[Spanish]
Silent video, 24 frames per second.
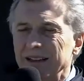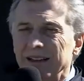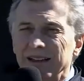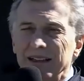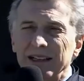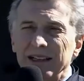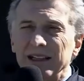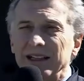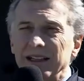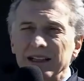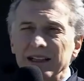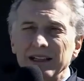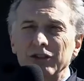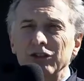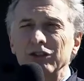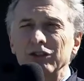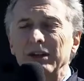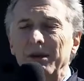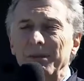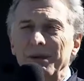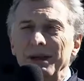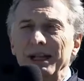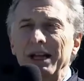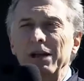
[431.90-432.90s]
Y en eso
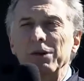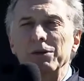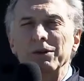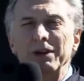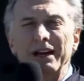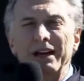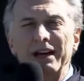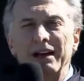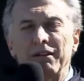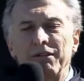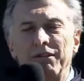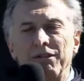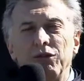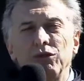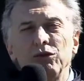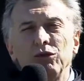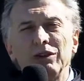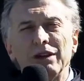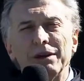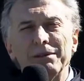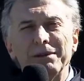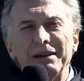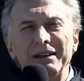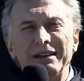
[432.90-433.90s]
también hay un eje
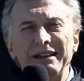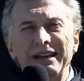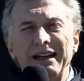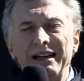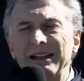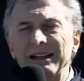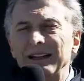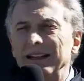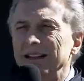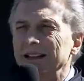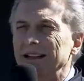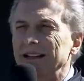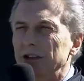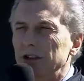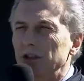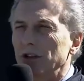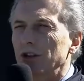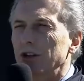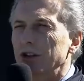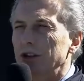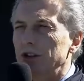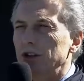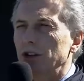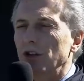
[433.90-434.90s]
fundamental
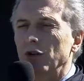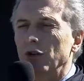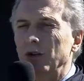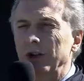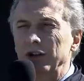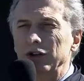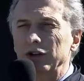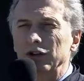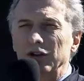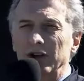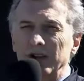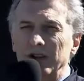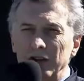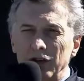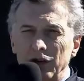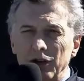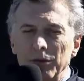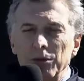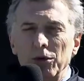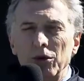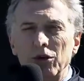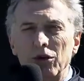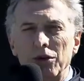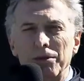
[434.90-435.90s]
en todo esto que lo
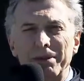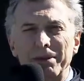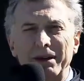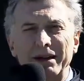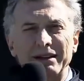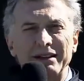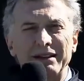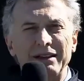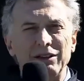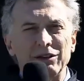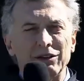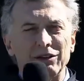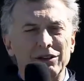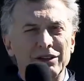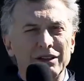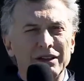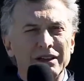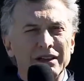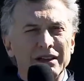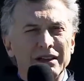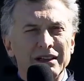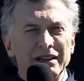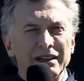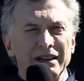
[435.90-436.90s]
hemos compartido
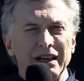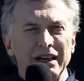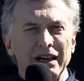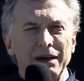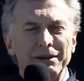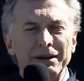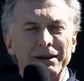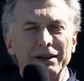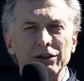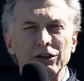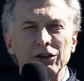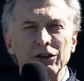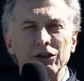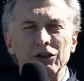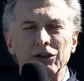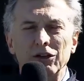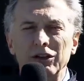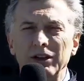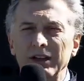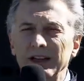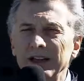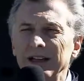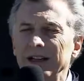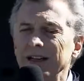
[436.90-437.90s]
hablando con
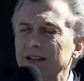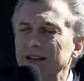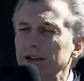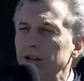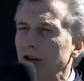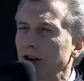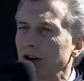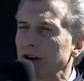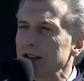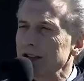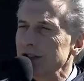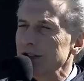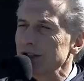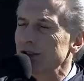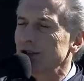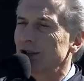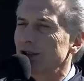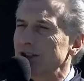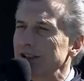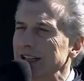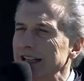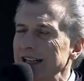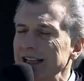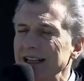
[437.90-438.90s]
los líderes de estas organizaciones
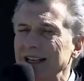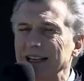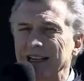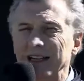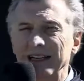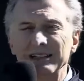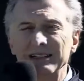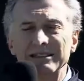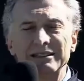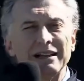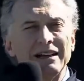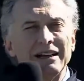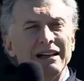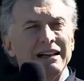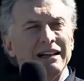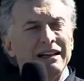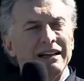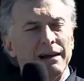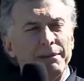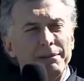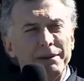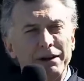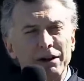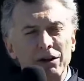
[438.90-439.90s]
sociales, que es
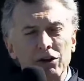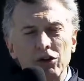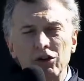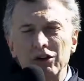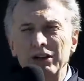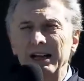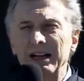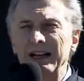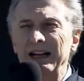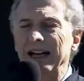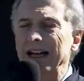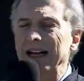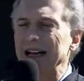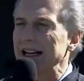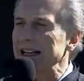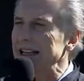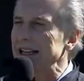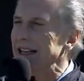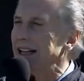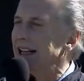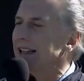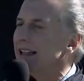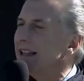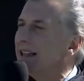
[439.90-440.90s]
la mejora de la
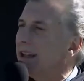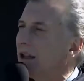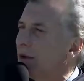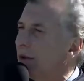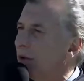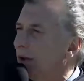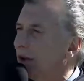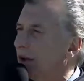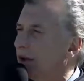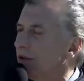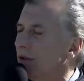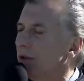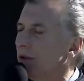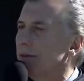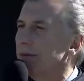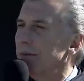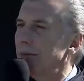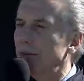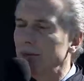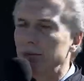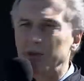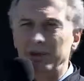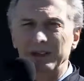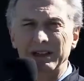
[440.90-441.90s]
calidad de la educación
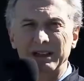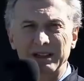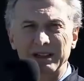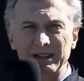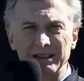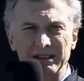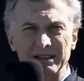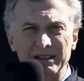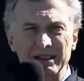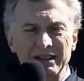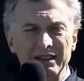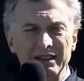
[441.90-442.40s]
pública.